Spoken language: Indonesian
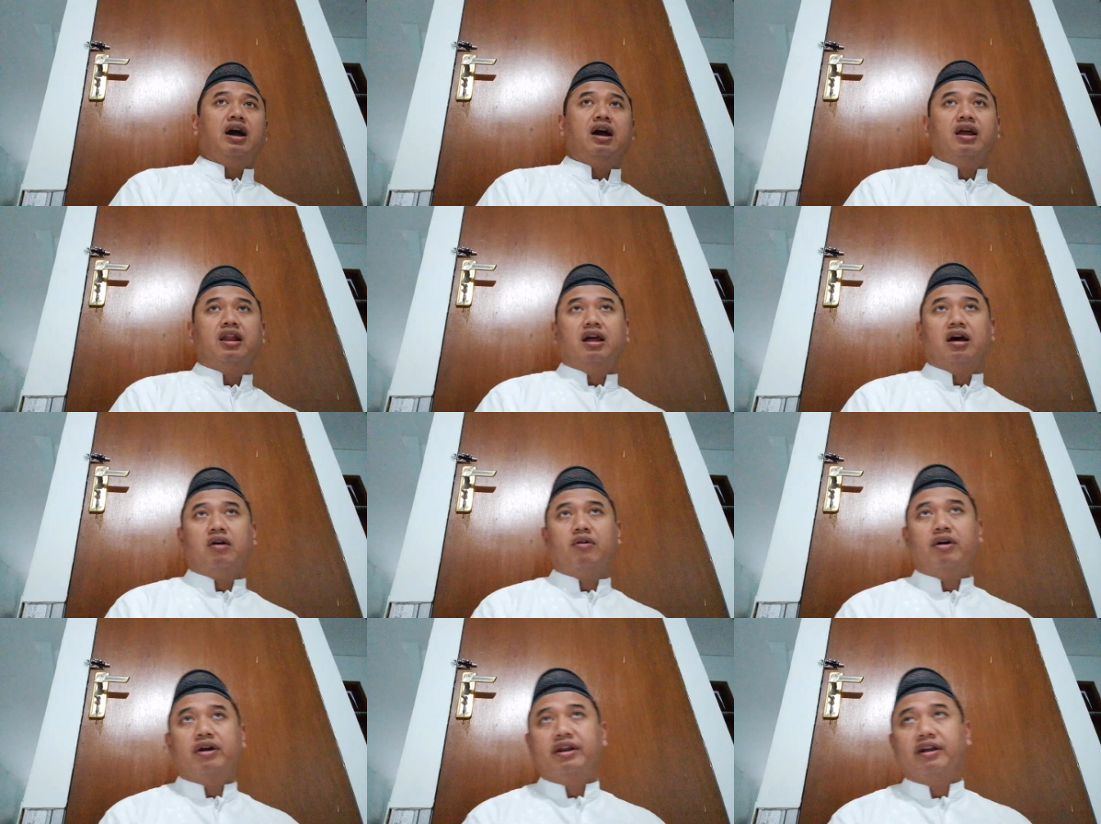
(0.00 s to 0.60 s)

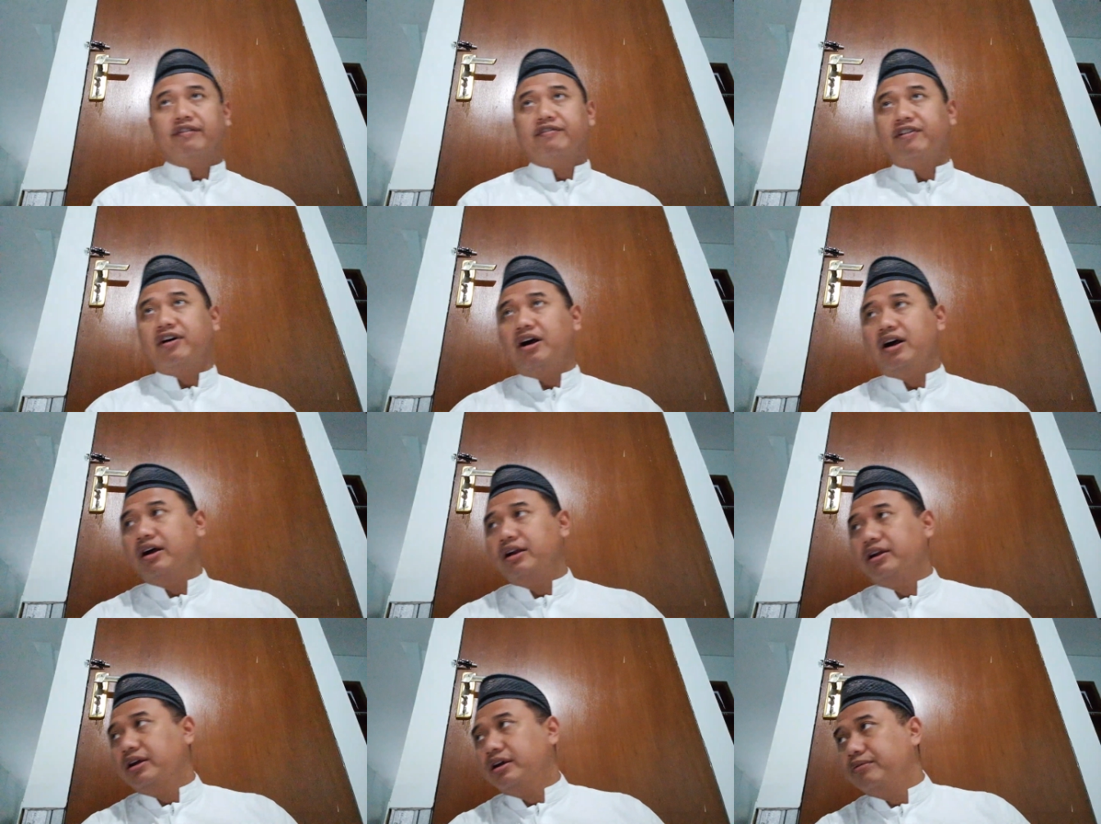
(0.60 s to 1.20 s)

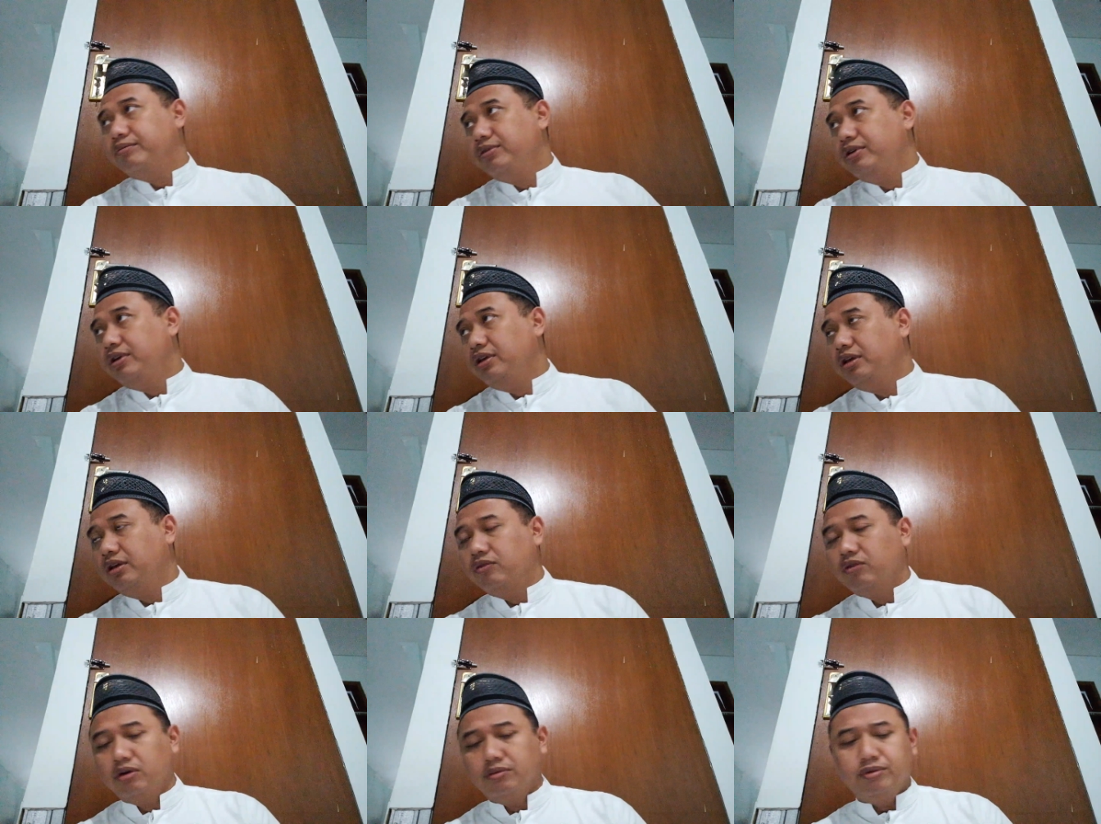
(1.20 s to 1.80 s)
ونفعنا به
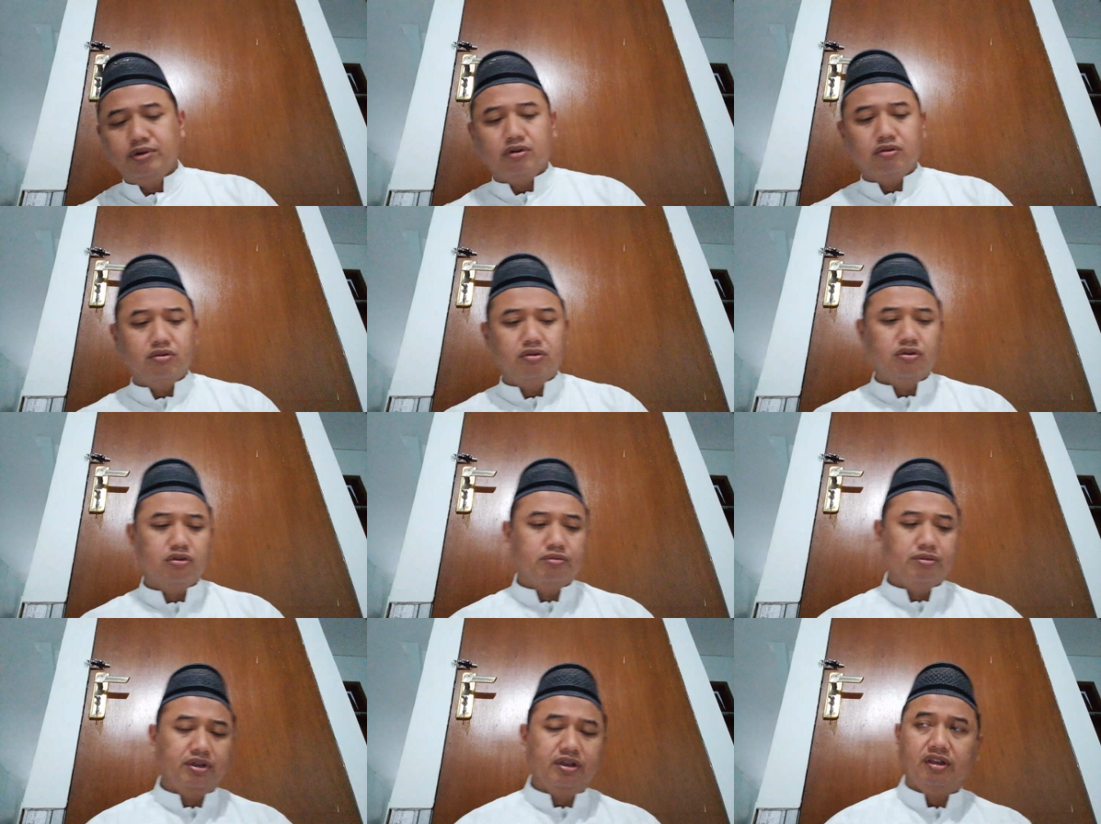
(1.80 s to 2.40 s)

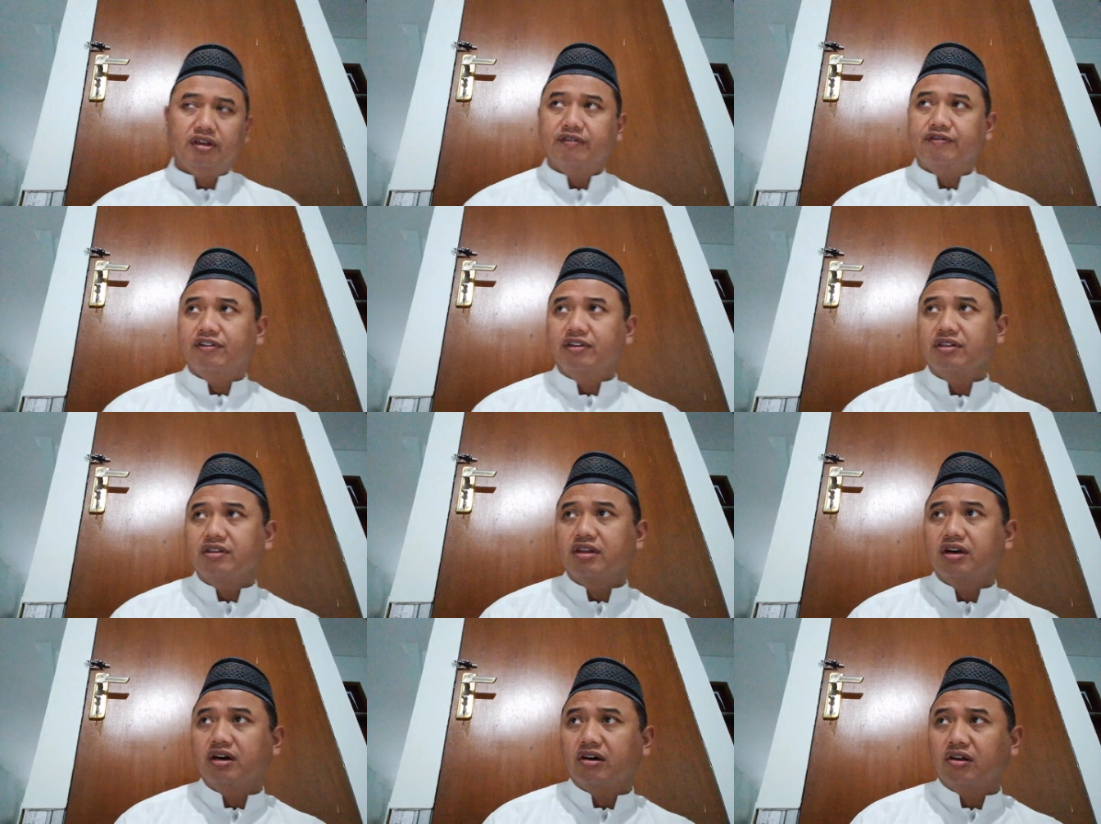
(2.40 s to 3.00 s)
وبعلومه في
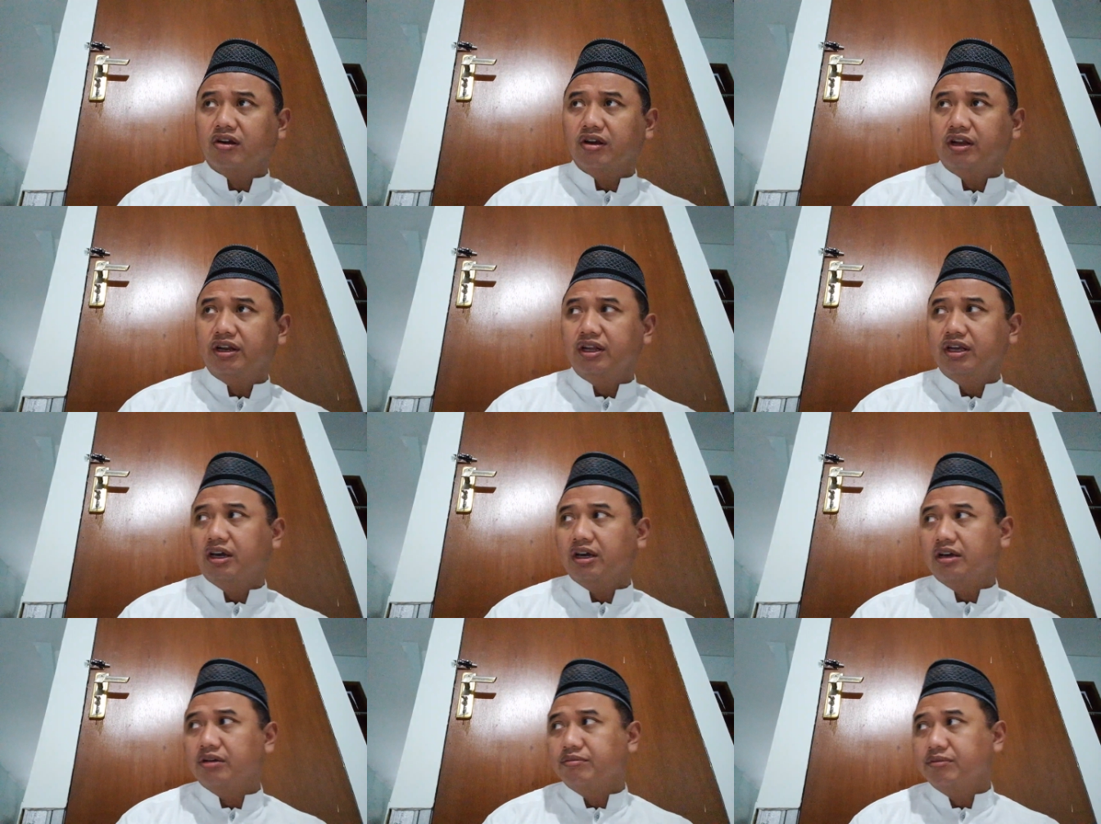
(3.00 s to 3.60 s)
الدارين
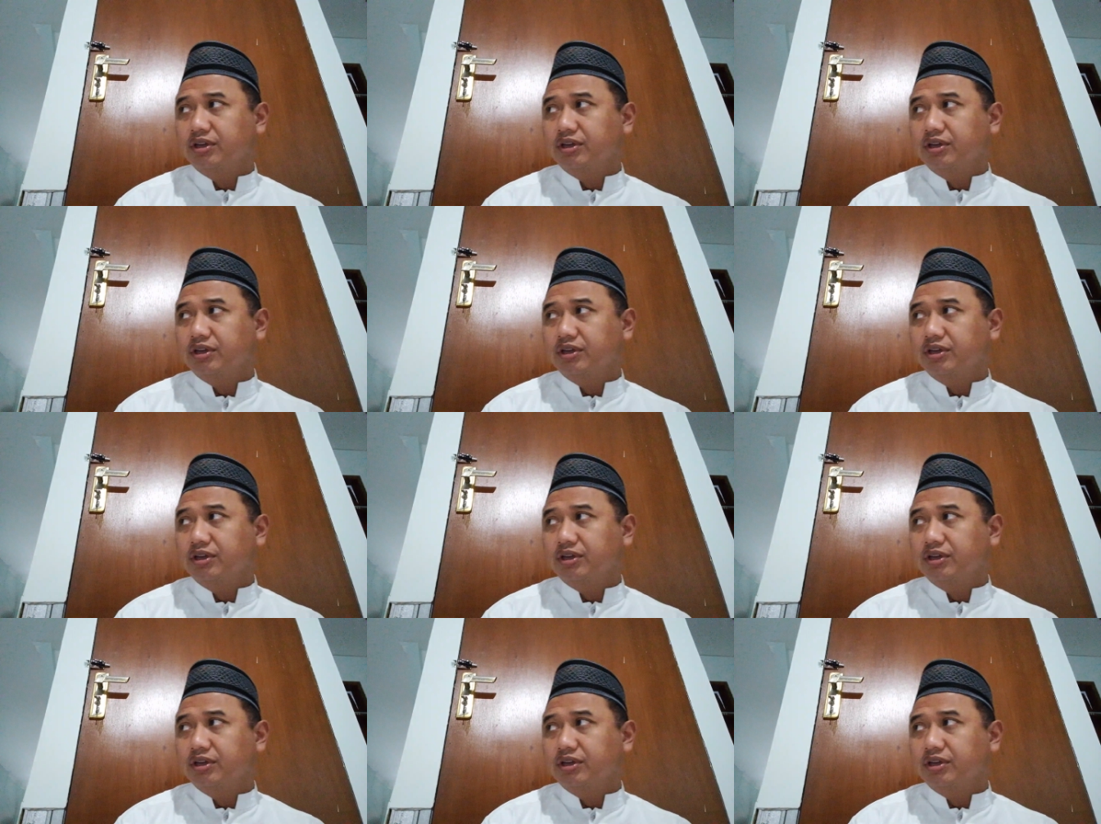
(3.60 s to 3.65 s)
آمين